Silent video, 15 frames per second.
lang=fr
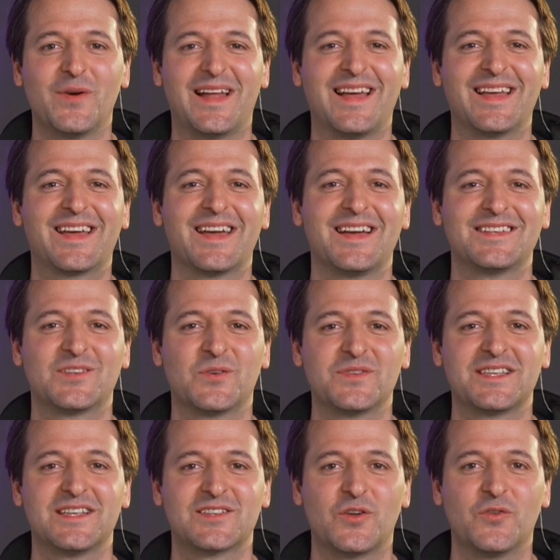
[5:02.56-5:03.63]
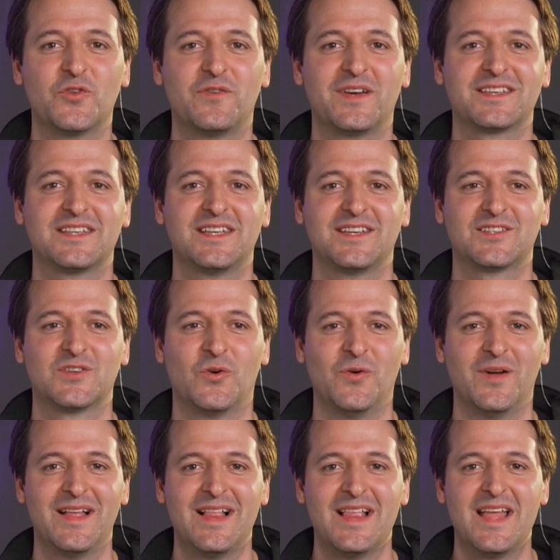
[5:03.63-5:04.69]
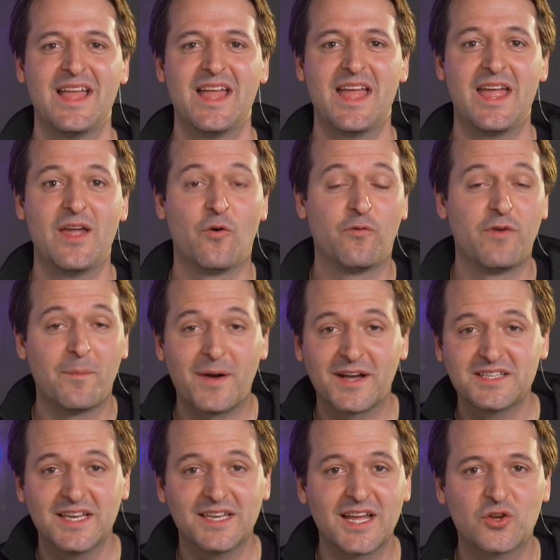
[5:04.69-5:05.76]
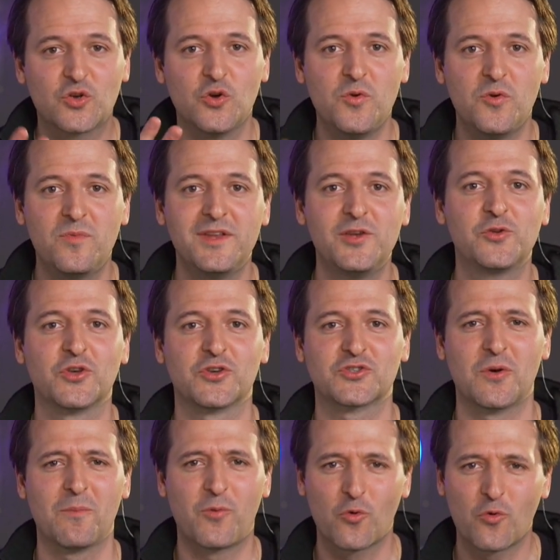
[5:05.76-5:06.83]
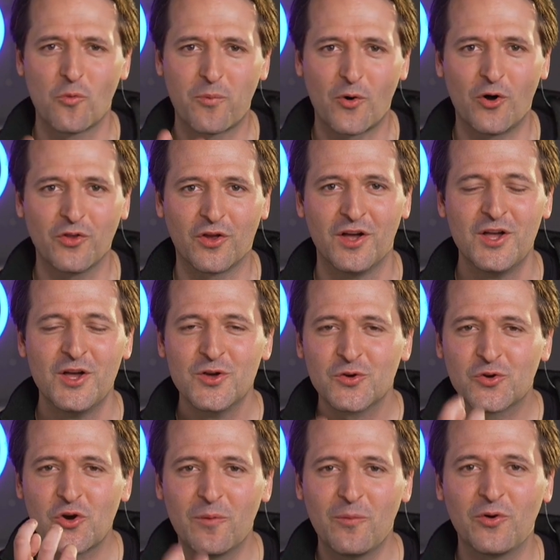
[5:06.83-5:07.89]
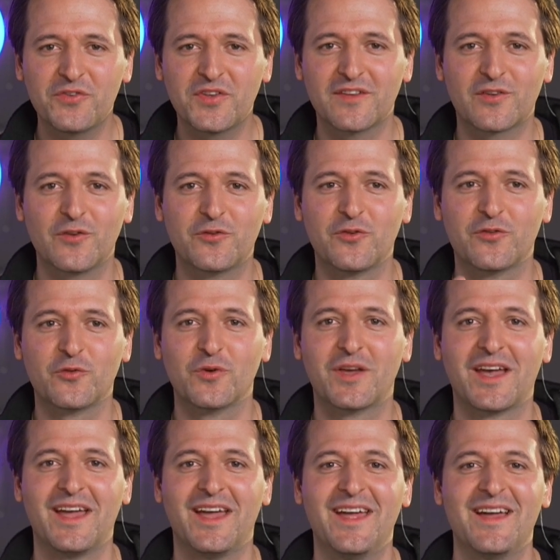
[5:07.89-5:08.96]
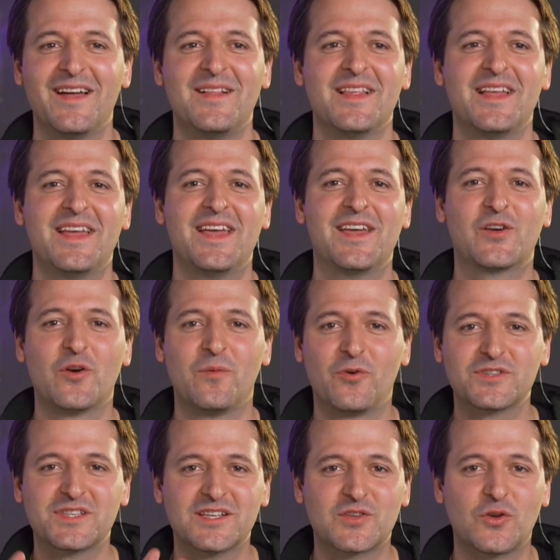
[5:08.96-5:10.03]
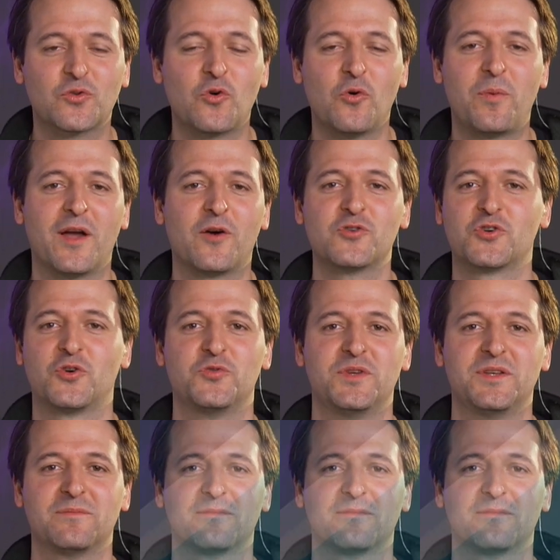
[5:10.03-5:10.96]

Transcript: et à la création de ces centres de vaccination. Et on va passer quelques minutes ensemble pour comprendre comment ces centres se sont créés et comment ces centres opèrent aujourd'hui.